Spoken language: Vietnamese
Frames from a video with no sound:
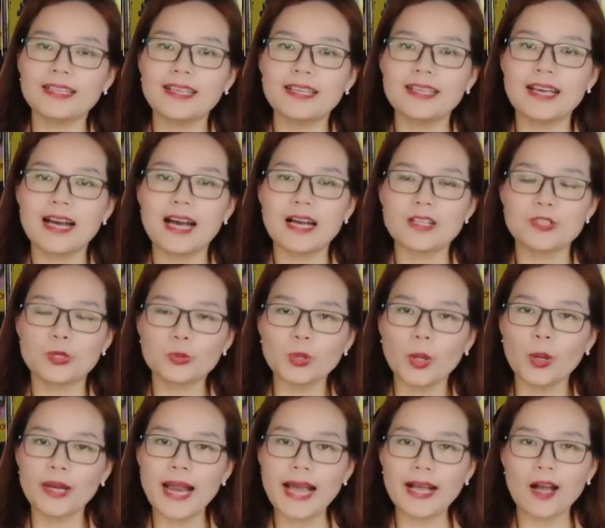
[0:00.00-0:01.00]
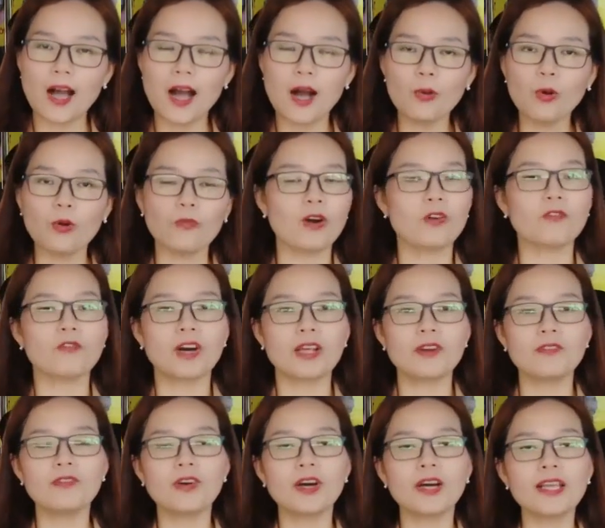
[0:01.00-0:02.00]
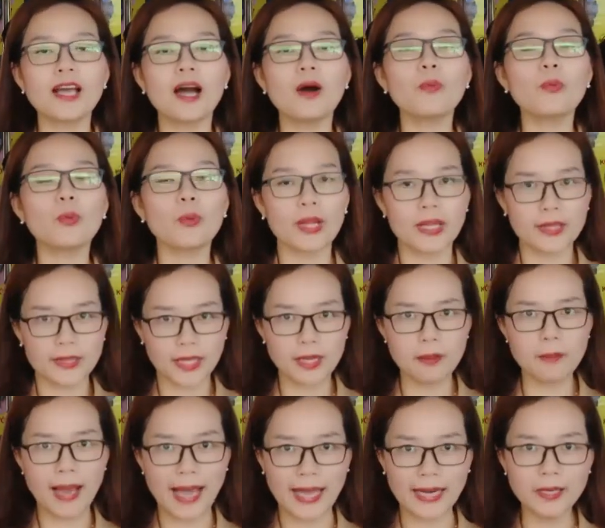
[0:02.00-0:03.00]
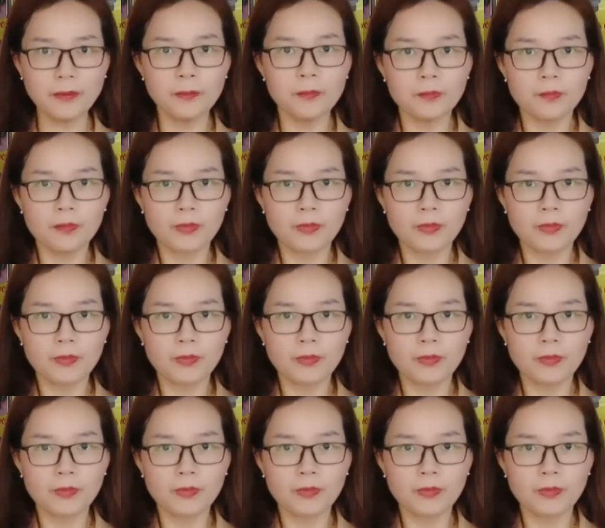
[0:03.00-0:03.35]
thì chúng tôi đã có cuộc phỏng vấn với ông Nguyễn Tấn Bản,